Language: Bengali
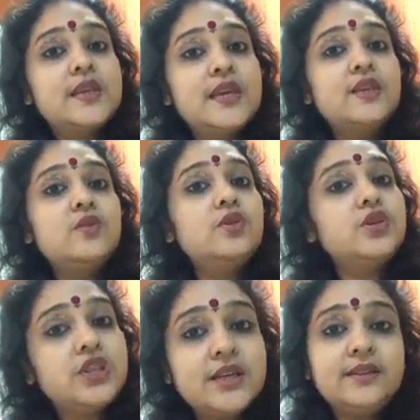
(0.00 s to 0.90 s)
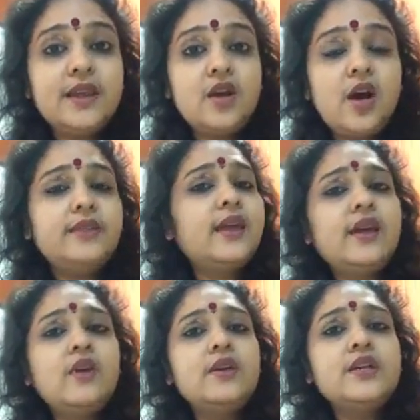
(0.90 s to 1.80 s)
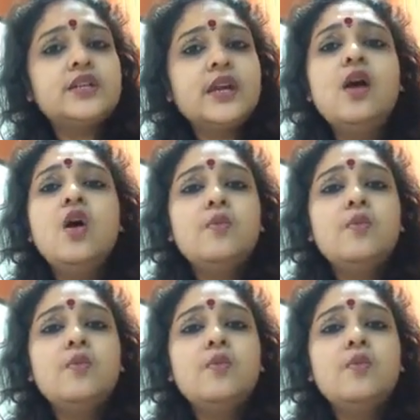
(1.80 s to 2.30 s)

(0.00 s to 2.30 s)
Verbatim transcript: স্কিলগুলো শিখতেই হয় তা না হলে সে